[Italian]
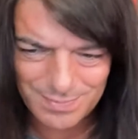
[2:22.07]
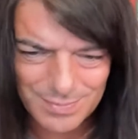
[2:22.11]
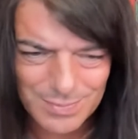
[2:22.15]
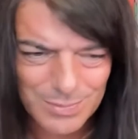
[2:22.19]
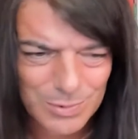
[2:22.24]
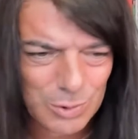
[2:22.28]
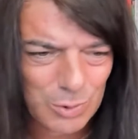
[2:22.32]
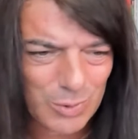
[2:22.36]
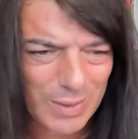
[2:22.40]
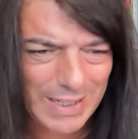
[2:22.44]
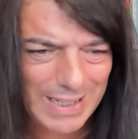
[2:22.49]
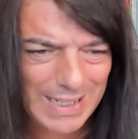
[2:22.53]

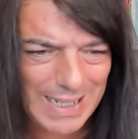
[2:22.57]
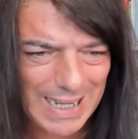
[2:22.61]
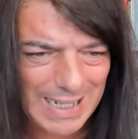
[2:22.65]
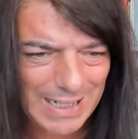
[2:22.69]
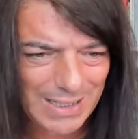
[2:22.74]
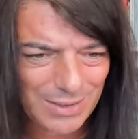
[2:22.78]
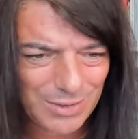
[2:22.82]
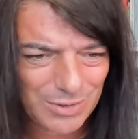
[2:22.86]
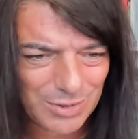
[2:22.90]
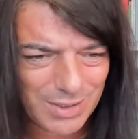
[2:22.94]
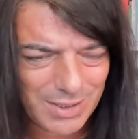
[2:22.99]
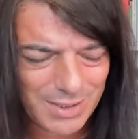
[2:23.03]
due
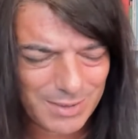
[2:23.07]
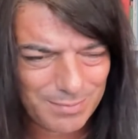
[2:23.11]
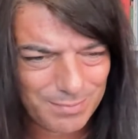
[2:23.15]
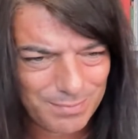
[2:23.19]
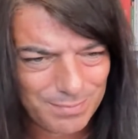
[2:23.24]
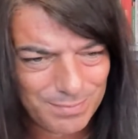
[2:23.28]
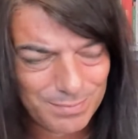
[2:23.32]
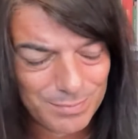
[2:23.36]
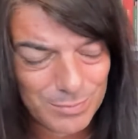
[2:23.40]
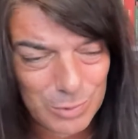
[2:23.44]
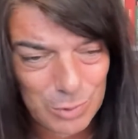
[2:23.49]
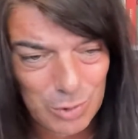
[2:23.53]
calcoli,
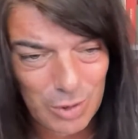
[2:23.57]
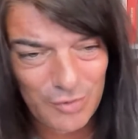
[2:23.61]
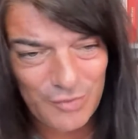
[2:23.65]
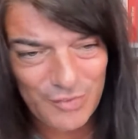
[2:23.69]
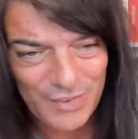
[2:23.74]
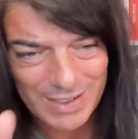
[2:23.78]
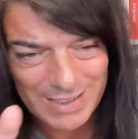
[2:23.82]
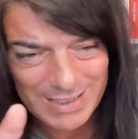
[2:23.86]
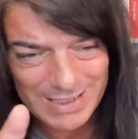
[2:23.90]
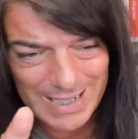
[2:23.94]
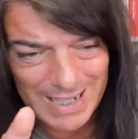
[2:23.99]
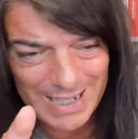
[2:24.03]
due
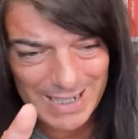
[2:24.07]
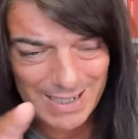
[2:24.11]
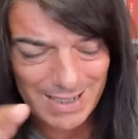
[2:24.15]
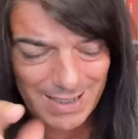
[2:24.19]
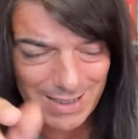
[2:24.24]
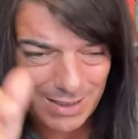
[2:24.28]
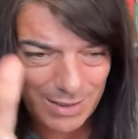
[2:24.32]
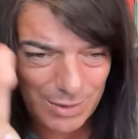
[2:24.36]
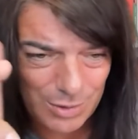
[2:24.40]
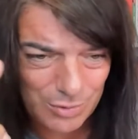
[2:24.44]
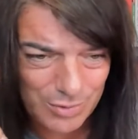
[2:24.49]
fratelli,